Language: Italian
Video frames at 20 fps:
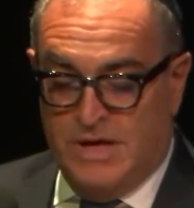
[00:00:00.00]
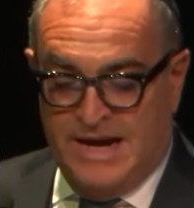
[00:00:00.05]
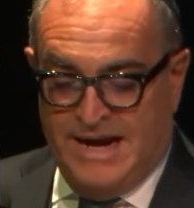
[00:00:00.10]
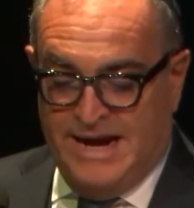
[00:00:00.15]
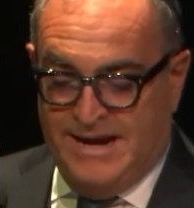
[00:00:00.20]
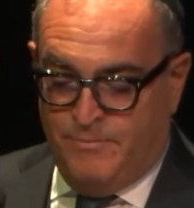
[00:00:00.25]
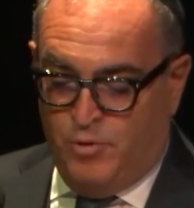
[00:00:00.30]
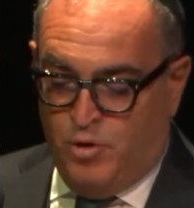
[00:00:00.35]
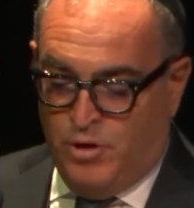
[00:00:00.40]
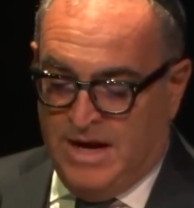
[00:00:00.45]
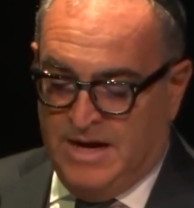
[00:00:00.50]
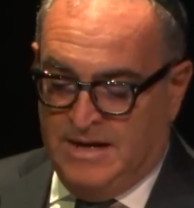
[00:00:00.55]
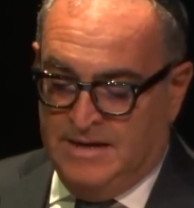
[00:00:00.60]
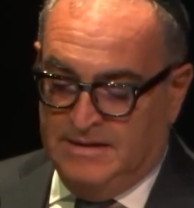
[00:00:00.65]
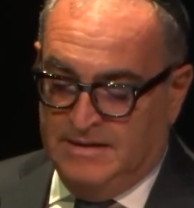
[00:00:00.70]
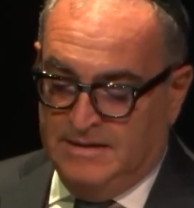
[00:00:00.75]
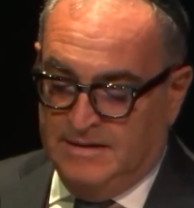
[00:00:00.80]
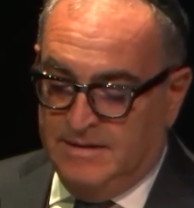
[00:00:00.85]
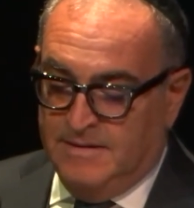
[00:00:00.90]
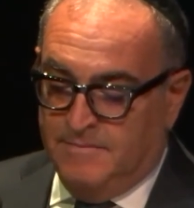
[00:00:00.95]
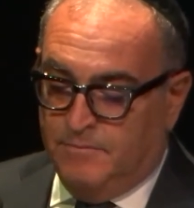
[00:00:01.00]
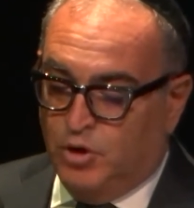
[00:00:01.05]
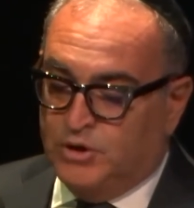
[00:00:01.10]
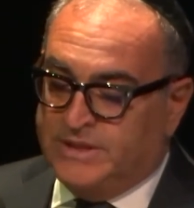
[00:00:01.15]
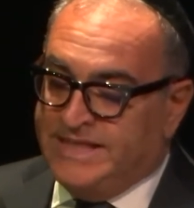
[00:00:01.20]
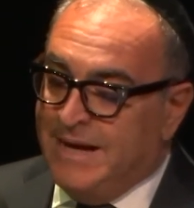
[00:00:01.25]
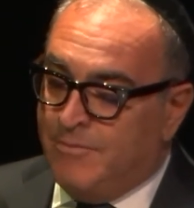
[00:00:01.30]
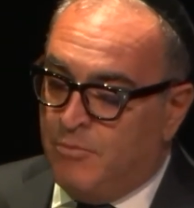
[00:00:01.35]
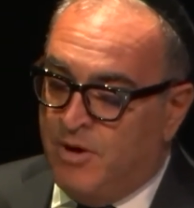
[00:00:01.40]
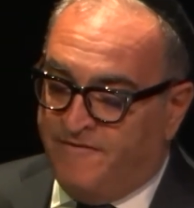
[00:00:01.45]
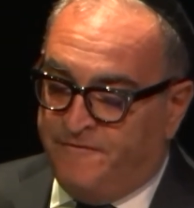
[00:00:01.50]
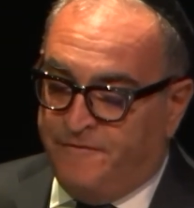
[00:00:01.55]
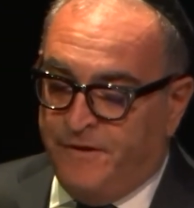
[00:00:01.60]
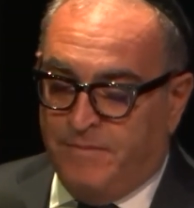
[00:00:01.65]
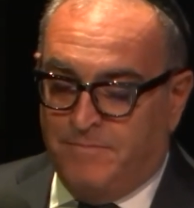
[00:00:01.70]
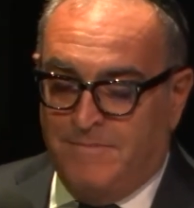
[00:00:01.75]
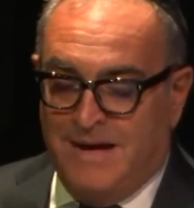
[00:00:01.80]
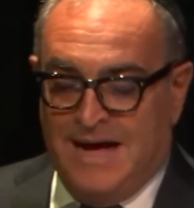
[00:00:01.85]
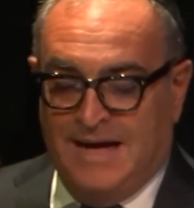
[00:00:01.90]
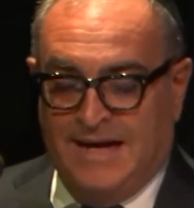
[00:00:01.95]
remora possiamo
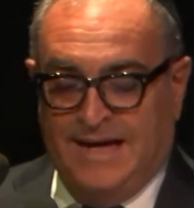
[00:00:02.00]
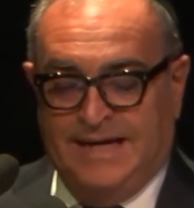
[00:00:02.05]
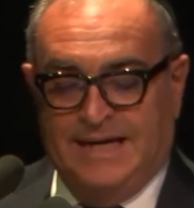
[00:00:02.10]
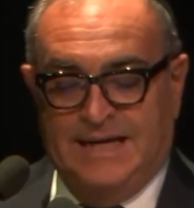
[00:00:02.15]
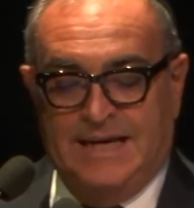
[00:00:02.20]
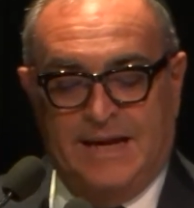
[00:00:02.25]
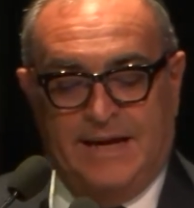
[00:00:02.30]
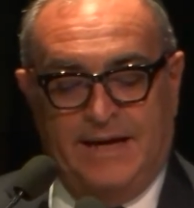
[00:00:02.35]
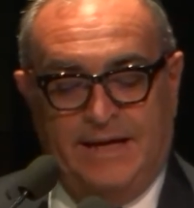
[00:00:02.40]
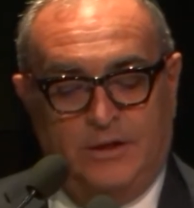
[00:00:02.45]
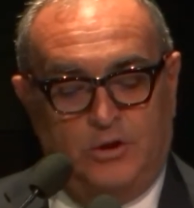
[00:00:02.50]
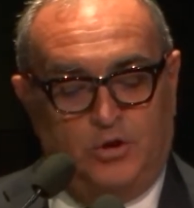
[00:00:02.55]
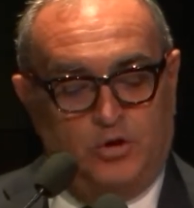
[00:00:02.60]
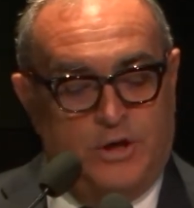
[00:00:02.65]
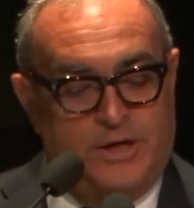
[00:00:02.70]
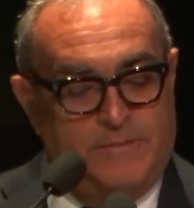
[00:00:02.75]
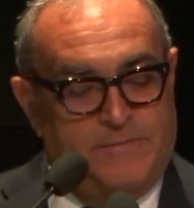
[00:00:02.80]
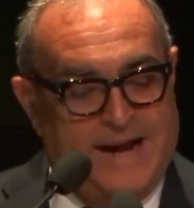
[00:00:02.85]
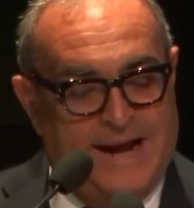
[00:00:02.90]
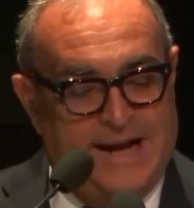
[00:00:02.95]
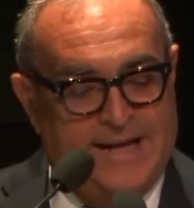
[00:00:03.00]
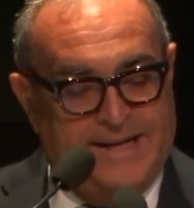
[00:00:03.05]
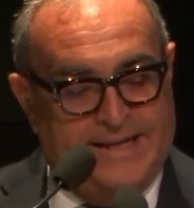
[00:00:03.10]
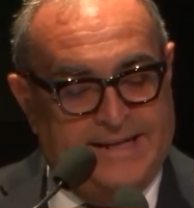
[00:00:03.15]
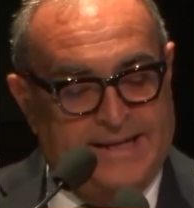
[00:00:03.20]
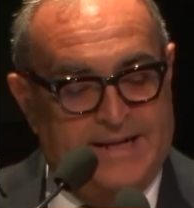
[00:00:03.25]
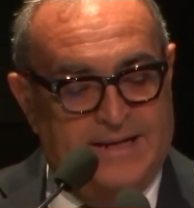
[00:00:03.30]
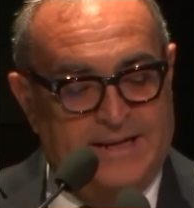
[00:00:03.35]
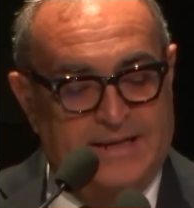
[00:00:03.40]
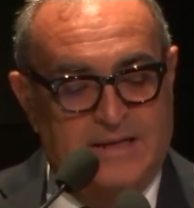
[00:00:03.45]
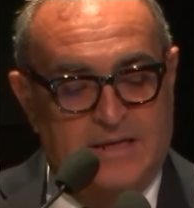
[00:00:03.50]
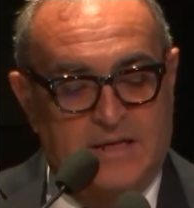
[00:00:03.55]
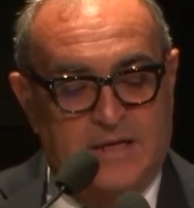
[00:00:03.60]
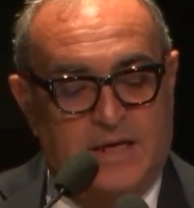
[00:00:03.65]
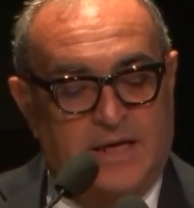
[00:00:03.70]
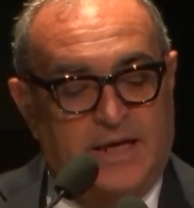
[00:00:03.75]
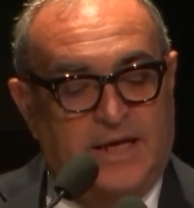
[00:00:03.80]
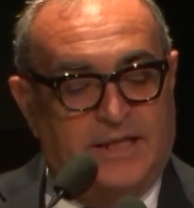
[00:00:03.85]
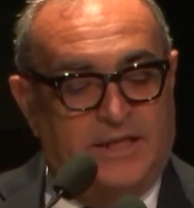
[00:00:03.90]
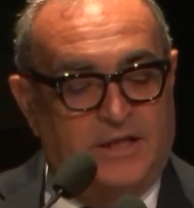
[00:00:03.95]
affermare che la religione
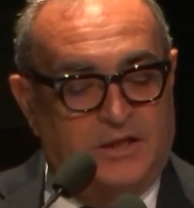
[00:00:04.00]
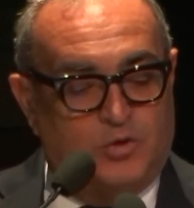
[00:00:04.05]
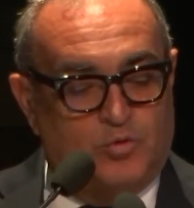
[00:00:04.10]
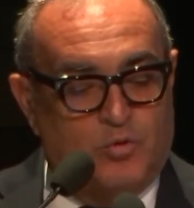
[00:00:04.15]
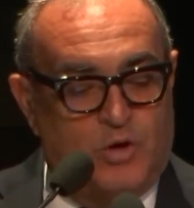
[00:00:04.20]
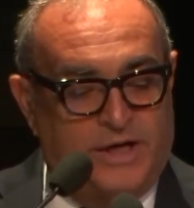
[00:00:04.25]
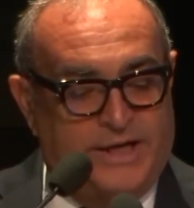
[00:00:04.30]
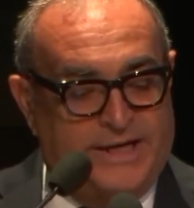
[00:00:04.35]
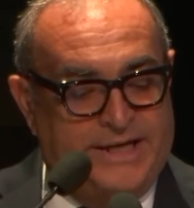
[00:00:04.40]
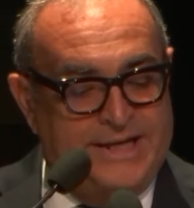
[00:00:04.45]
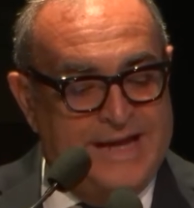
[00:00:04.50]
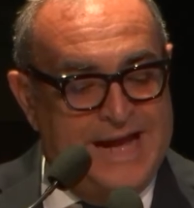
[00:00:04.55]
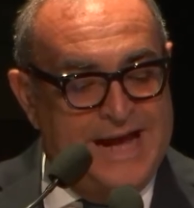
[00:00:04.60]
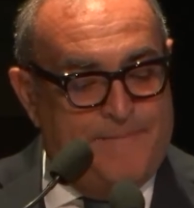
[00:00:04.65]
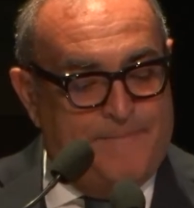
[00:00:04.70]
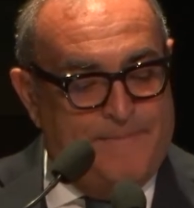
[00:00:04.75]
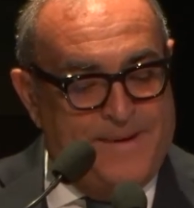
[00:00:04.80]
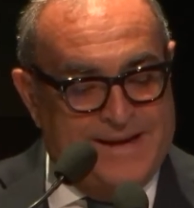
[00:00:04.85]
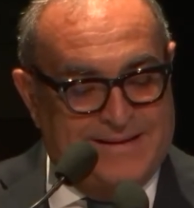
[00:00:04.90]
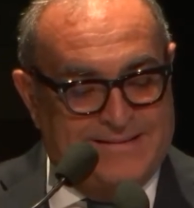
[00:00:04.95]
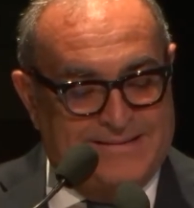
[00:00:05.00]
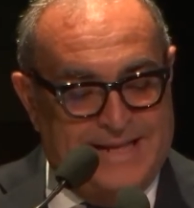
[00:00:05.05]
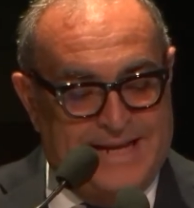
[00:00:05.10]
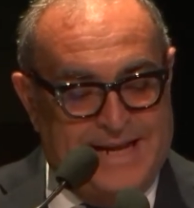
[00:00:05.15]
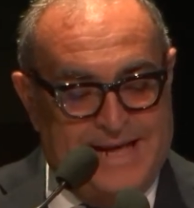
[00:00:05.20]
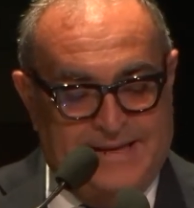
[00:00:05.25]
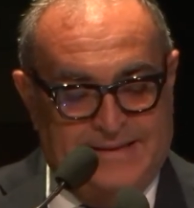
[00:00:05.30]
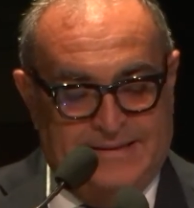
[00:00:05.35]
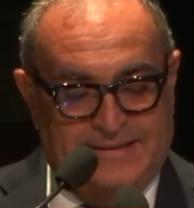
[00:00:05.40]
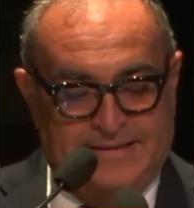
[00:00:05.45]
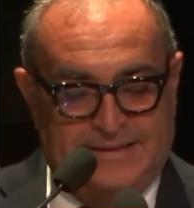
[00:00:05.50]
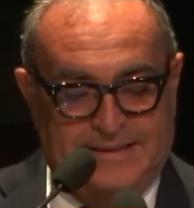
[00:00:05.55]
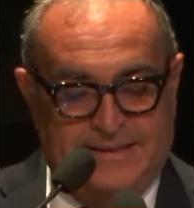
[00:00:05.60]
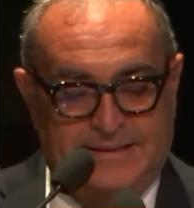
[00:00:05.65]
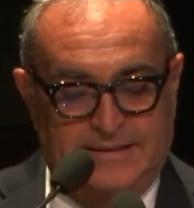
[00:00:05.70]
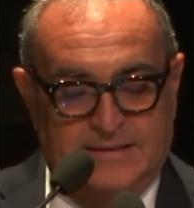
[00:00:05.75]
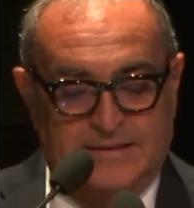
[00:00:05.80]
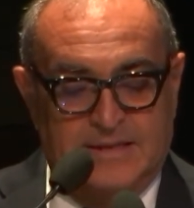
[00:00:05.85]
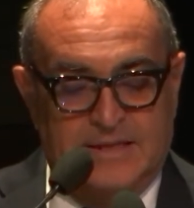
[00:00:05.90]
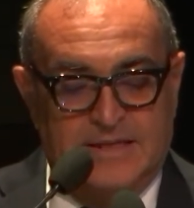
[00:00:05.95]
ebraica ed i suoi
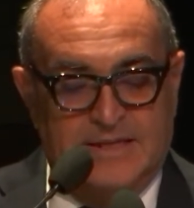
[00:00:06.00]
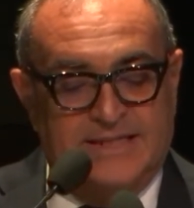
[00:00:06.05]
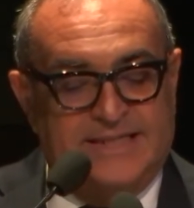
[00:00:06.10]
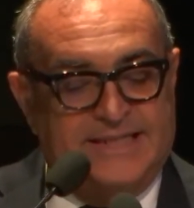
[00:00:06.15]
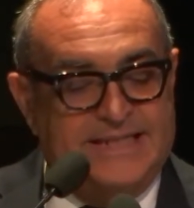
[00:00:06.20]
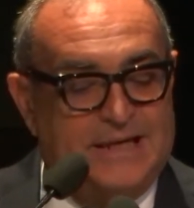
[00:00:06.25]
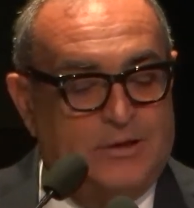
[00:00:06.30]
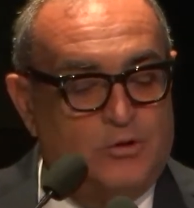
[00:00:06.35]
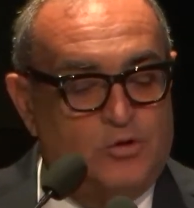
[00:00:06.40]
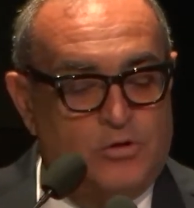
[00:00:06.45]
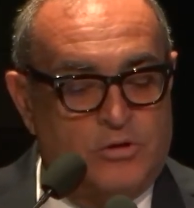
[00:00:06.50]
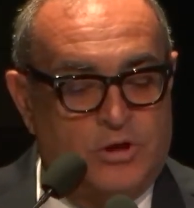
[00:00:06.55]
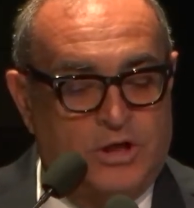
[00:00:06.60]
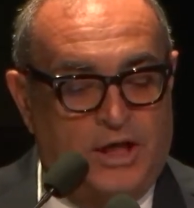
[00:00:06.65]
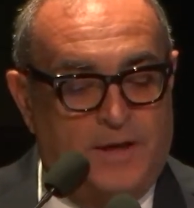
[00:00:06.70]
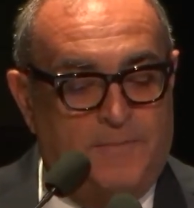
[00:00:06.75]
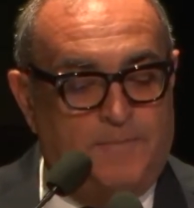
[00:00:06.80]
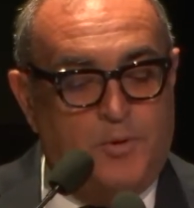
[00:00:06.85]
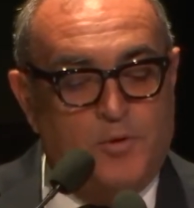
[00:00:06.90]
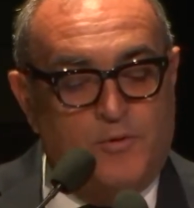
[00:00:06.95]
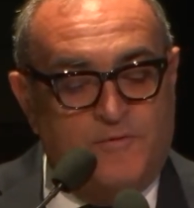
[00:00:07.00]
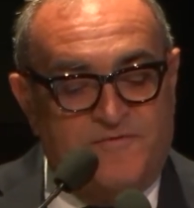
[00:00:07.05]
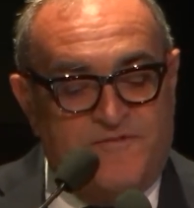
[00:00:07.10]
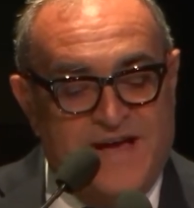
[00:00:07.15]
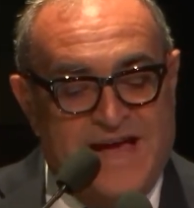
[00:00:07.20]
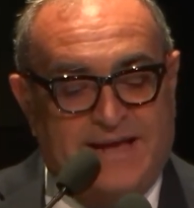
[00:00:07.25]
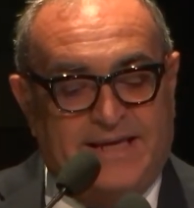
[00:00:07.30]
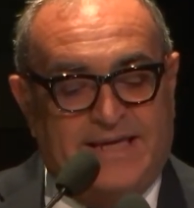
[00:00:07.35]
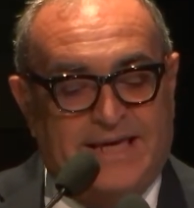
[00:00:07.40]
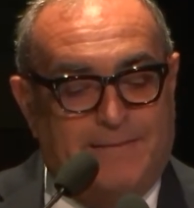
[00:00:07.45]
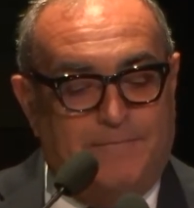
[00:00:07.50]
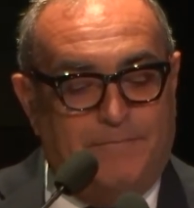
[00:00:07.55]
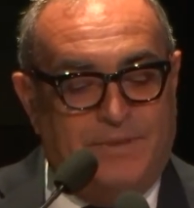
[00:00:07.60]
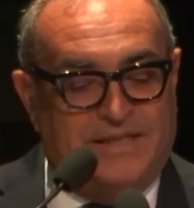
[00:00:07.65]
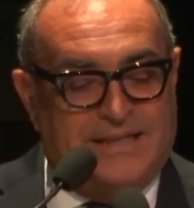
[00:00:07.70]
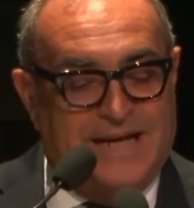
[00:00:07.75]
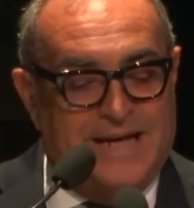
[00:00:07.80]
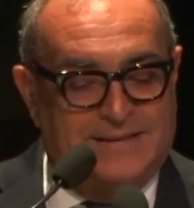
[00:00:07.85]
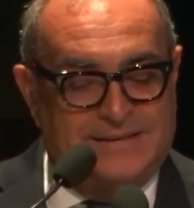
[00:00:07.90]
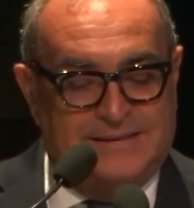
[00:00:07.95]
appartenenti siano i più vecchi
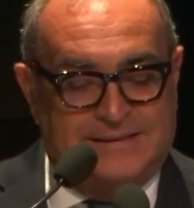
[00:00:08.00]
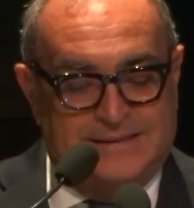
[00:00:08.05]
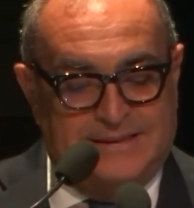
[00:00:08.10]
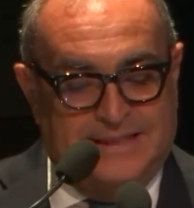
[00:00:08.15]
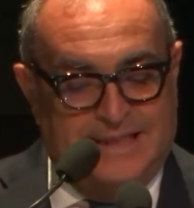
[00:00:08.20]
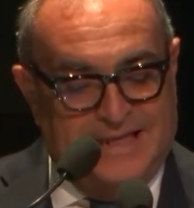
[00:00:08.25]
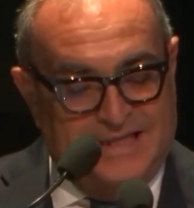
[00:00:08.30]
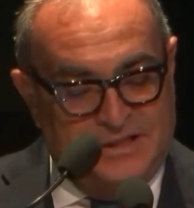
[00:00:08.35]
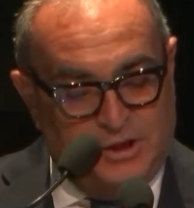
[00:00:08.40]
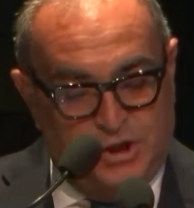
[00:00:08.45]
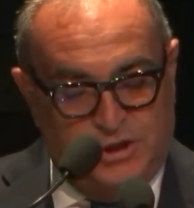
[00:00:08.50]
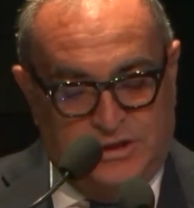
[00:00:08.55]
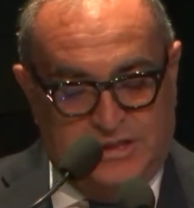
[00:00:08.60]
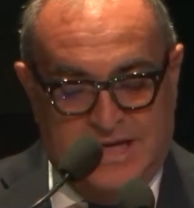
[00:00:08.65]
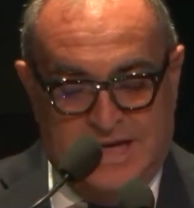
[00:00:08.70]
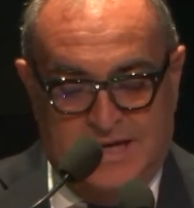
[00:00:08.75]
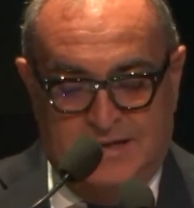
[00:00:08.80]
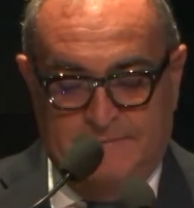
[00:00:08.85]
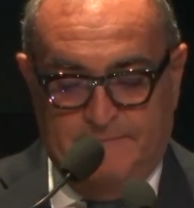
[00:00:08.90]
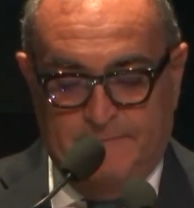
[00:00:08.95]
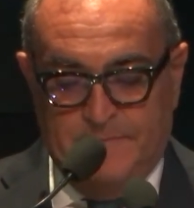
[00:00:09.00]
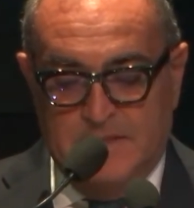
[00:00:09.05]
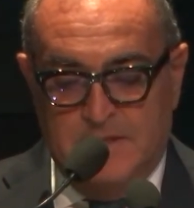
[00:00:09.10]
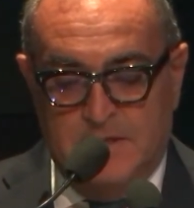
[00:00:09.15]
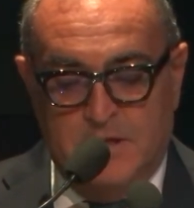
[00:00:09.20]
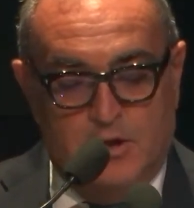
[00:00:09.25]
abitanti della città,